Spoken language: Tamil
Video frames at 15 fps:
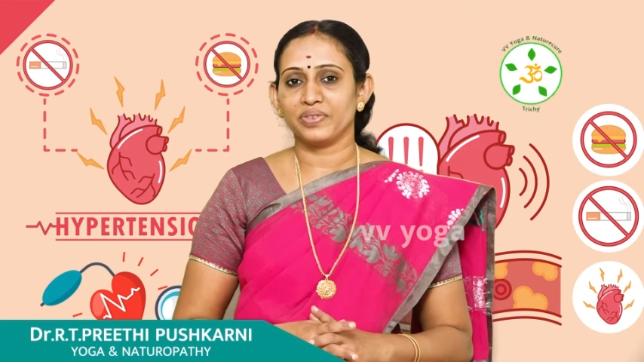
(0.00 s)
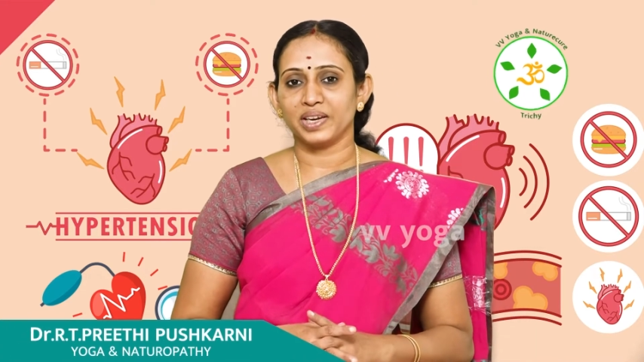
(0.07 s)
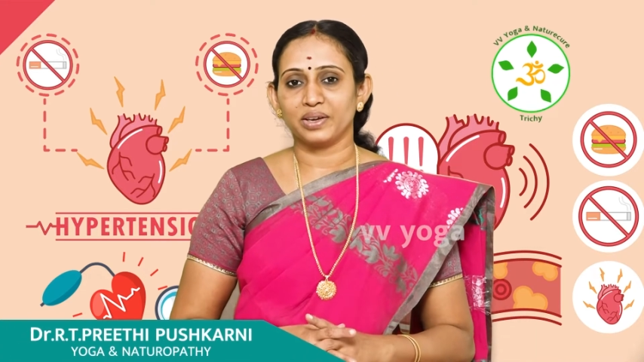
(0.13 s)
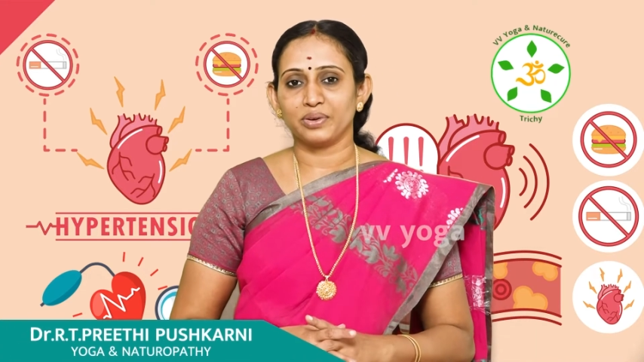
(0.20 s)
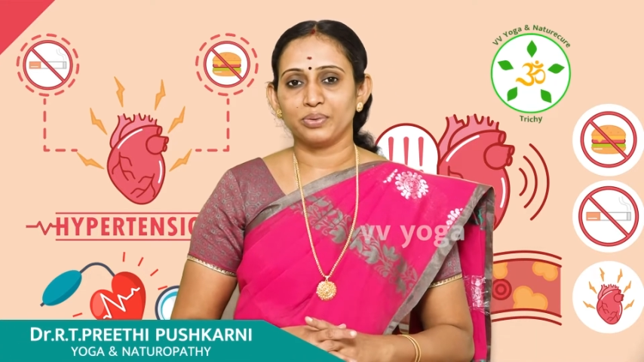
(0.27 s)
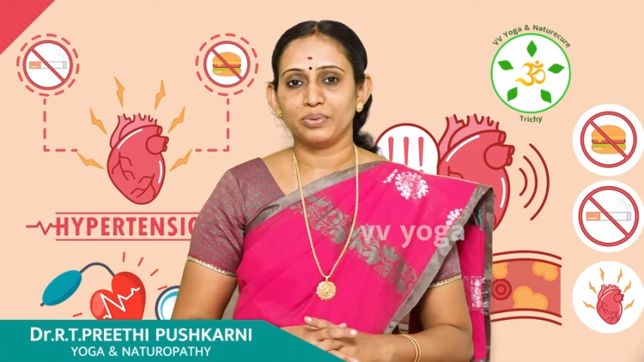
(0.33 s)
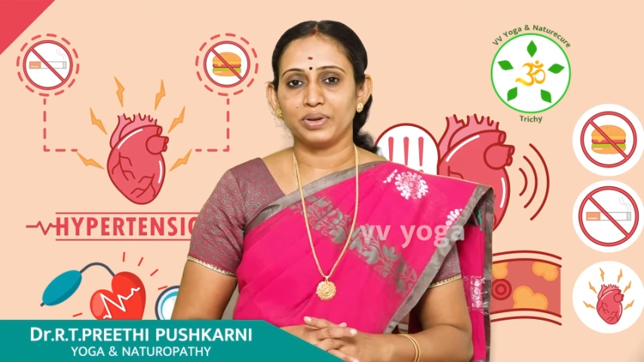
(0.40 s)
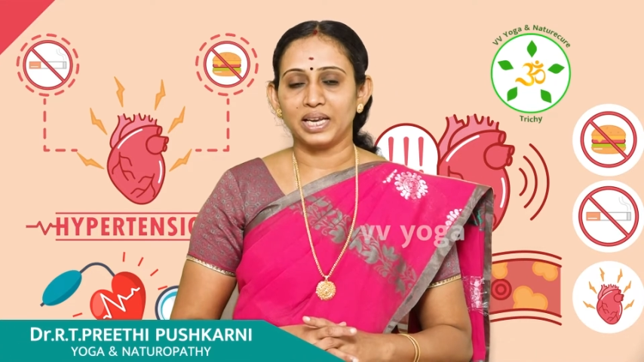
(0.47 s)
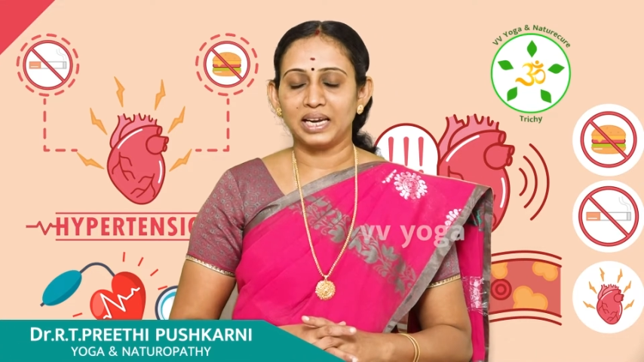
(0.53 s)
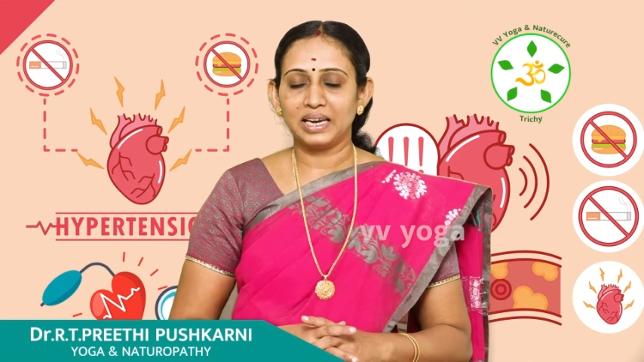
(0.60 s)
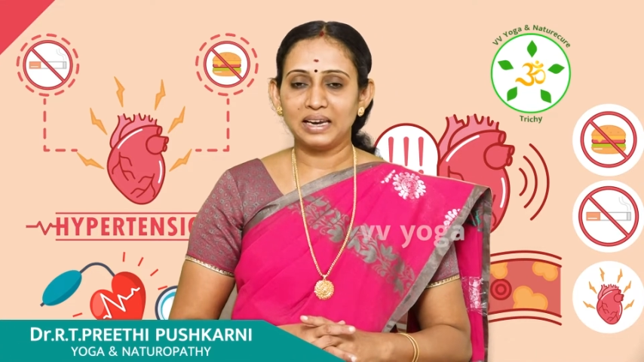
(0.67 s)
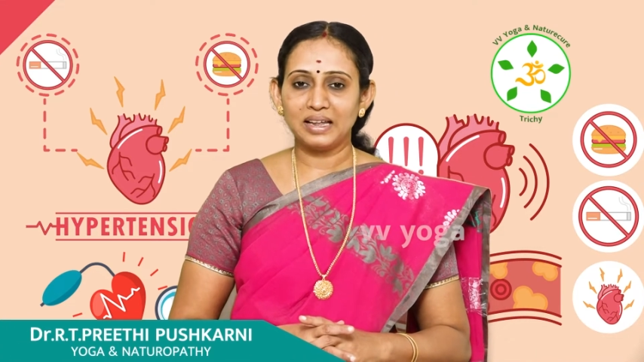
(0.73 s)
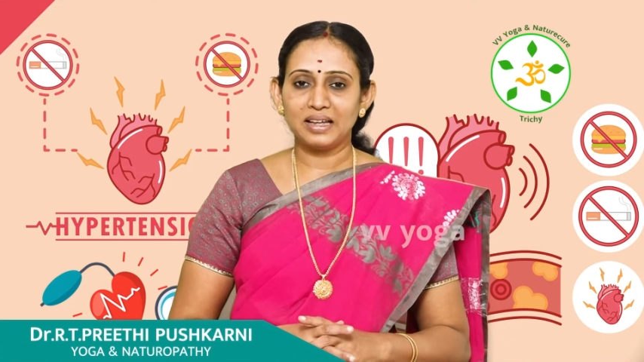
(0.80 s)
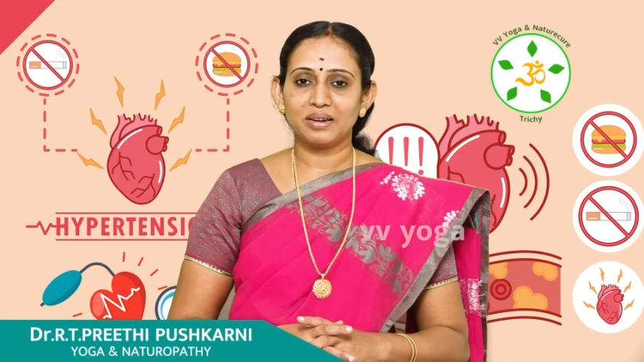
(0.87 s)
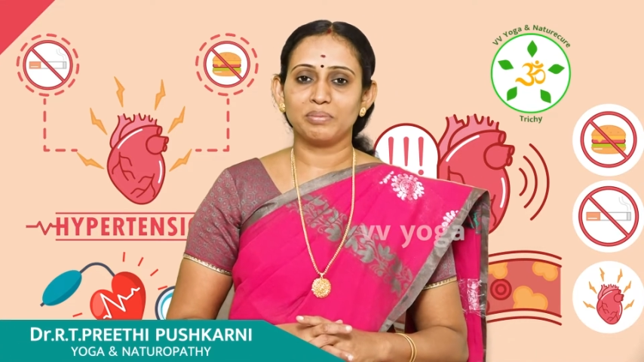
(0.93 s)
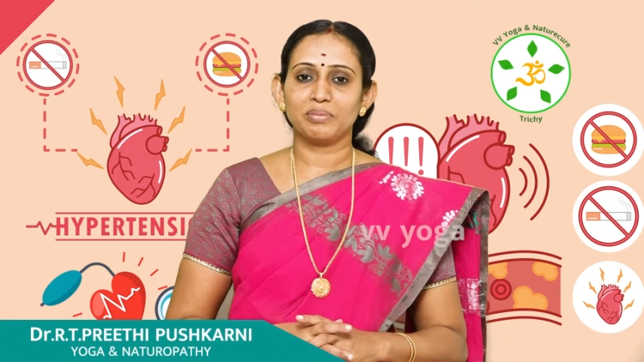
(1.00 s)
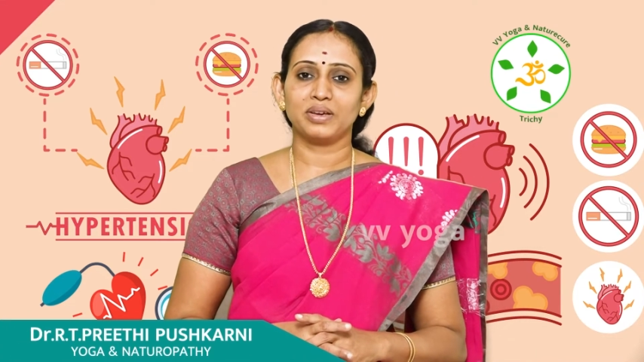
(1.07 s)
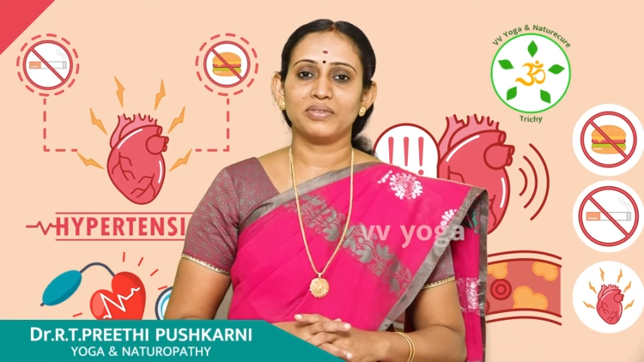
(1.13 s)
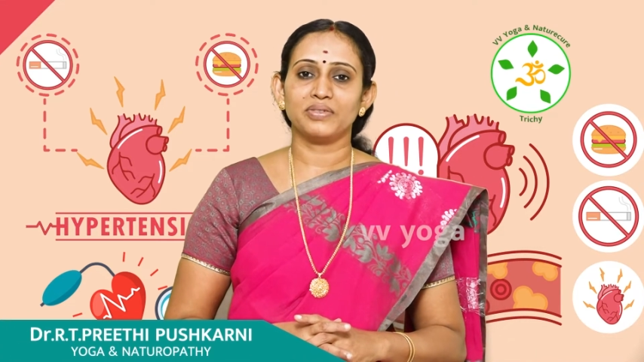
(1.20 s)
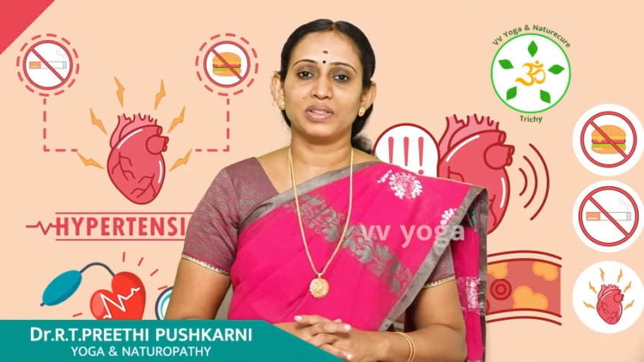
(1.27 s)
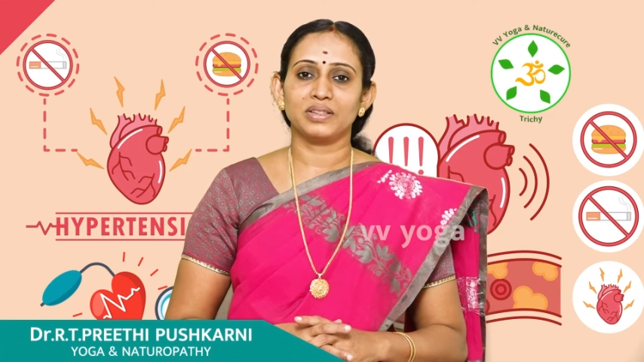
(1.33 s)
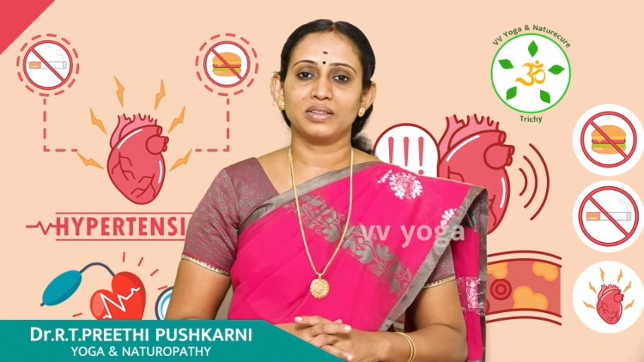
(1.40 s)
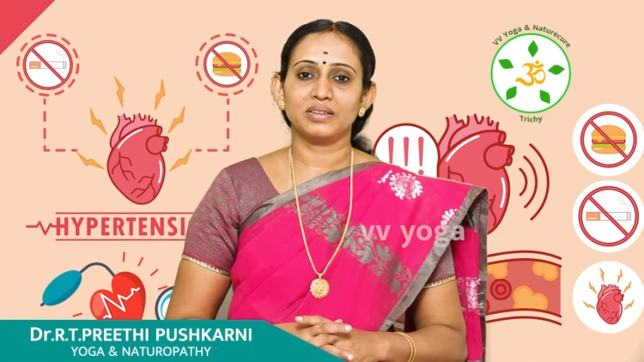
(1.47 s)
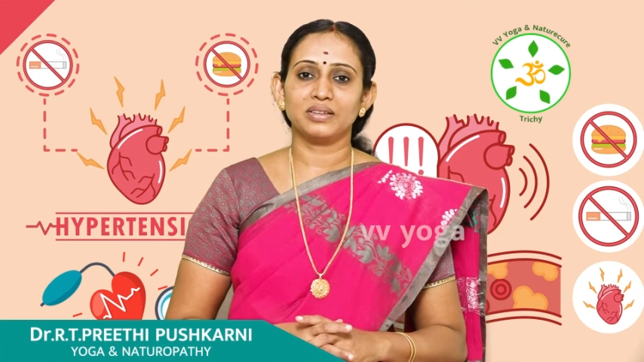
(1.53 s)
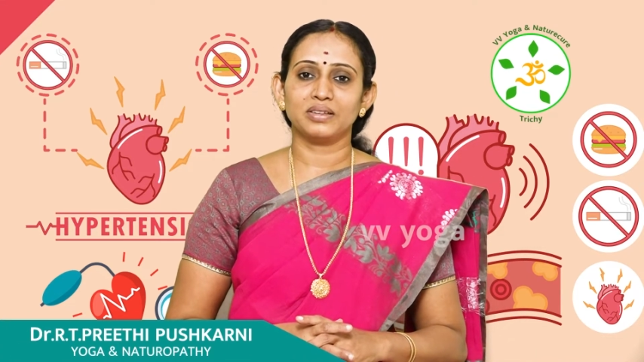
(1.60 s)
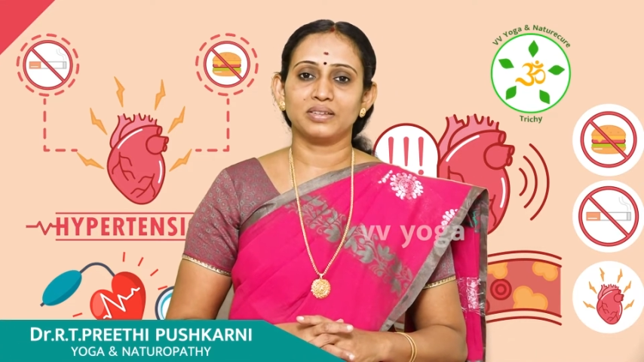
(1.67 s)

வரைக்கும் எல்லாருமே வந்து